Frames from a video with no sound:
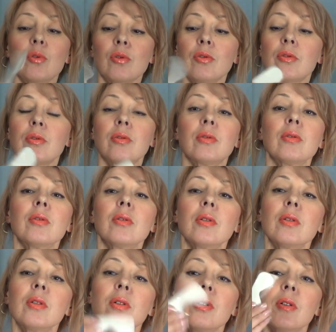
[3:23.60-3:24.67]
То есть
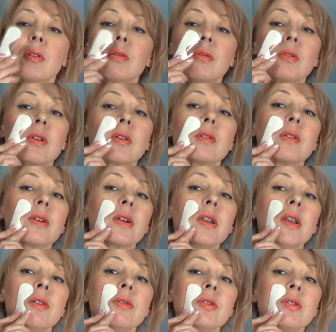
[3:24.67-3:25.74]
так
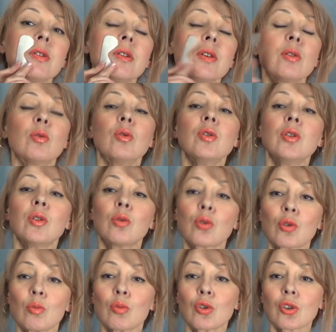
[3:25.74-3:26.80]
наклеиваете и ходите.
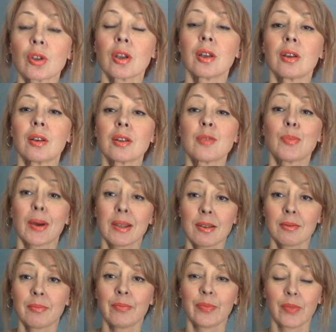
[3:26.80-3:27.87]
Тоже можно спать.